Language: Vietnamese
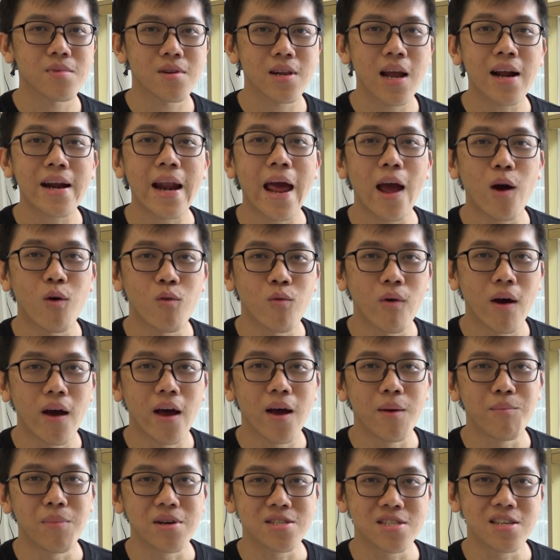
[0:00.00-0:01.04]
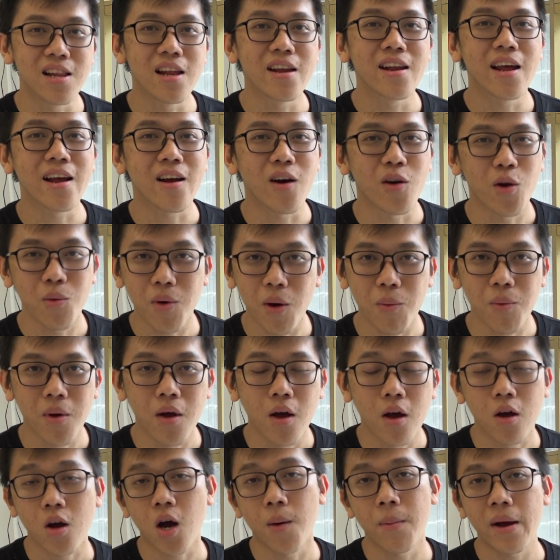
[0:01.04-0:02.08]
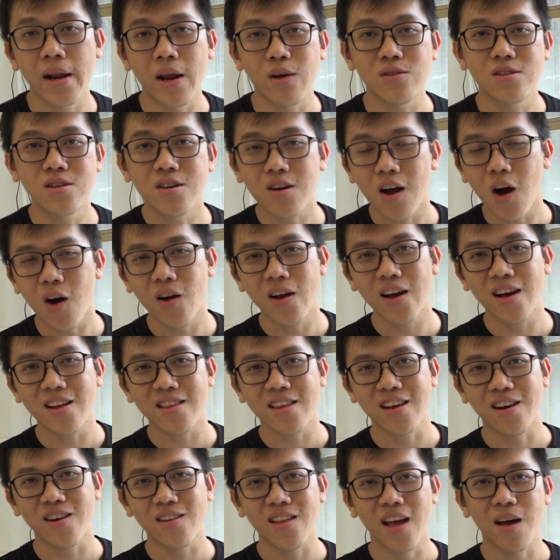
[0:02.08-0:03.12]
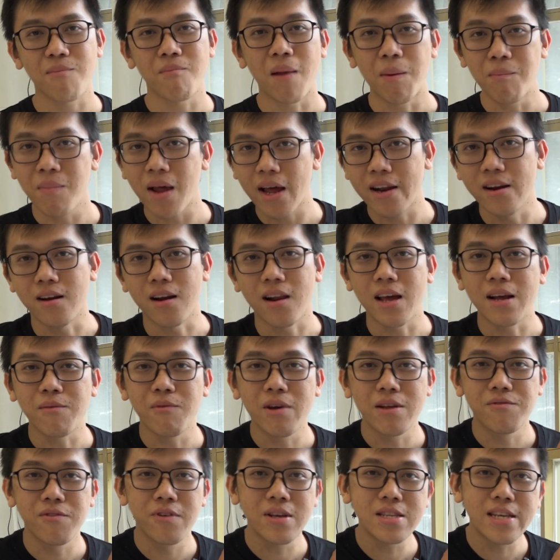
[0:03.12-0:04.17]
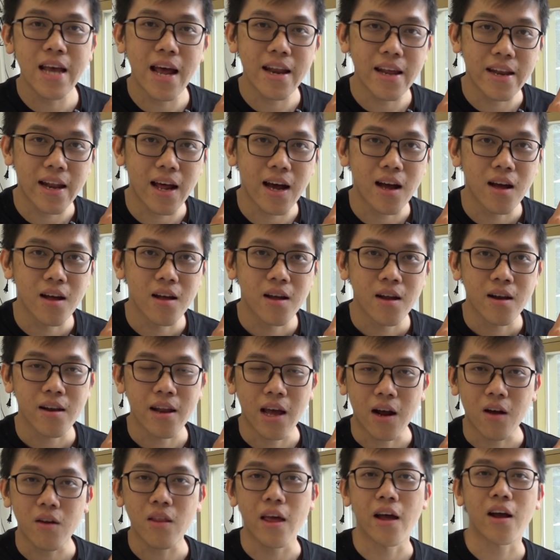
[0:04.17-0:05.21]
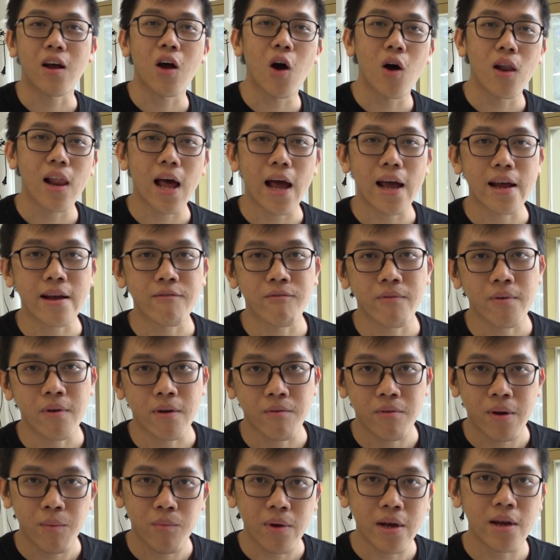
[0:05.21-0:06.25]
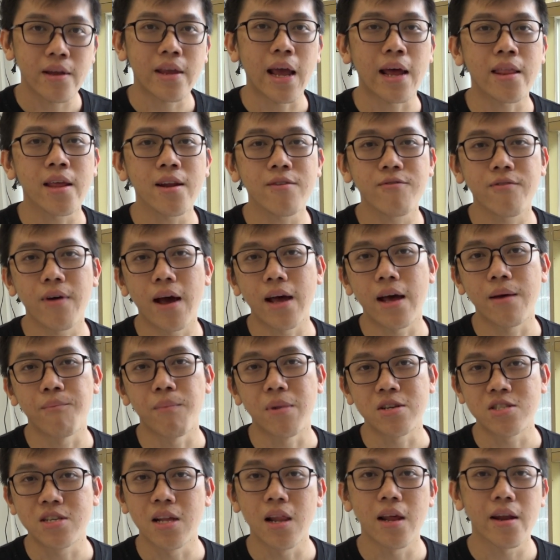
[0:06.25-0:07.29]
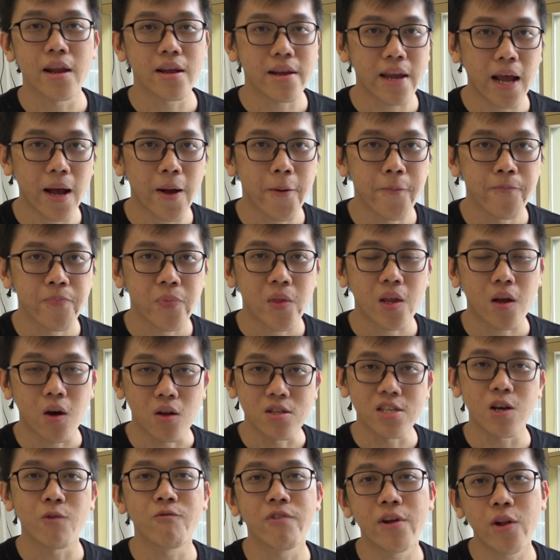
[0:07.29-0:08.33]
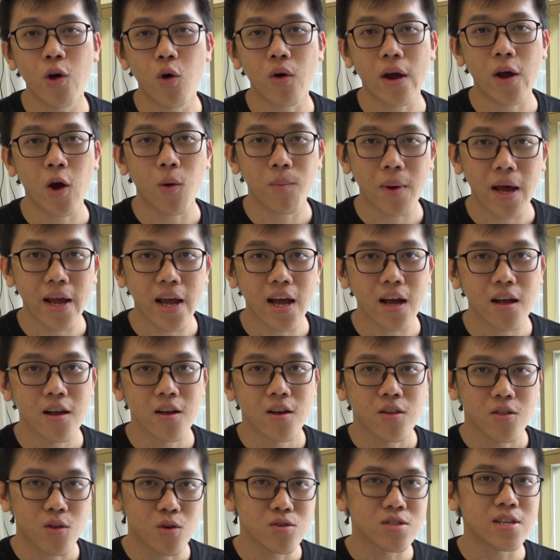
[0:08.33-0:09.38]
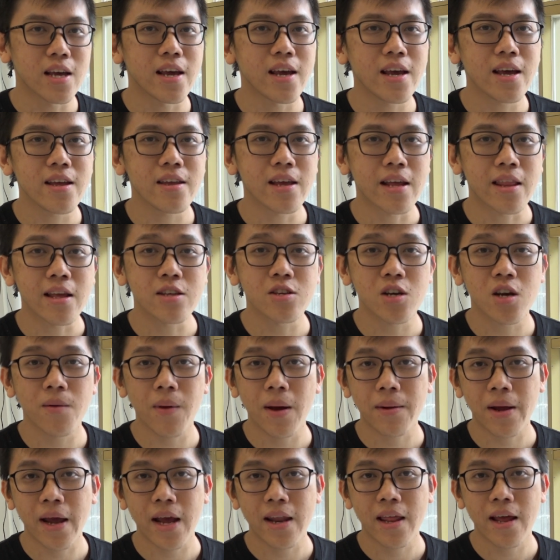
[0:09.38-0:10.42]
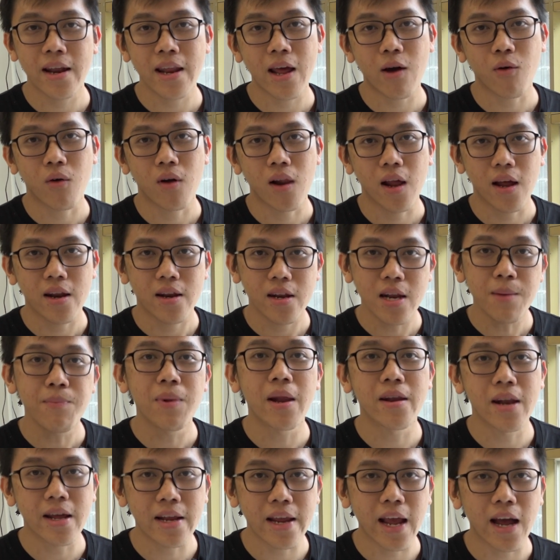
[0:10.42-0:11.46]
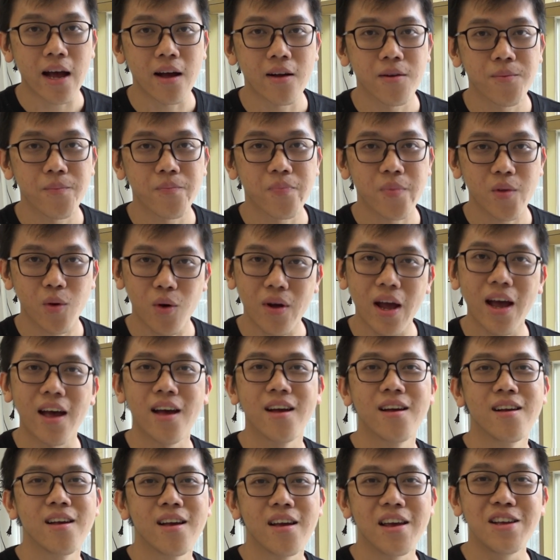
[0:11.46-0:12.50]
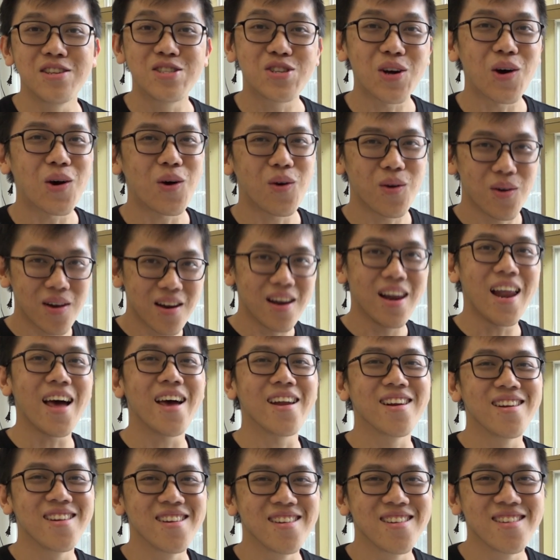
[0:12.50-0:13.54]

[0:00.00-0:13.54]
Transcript: đắc đạo về machine learning rồi đúng không còn bạn nào chưa coi á, thì có thể bấm lại đường link bên phía trên này nè để có thể coi lại giải thích về machine learning nha còn trong video ngày hôm nay á, tôi sẽ giải thích cho các bạn nghe thế nào gọi là deep learning nha ok intro let's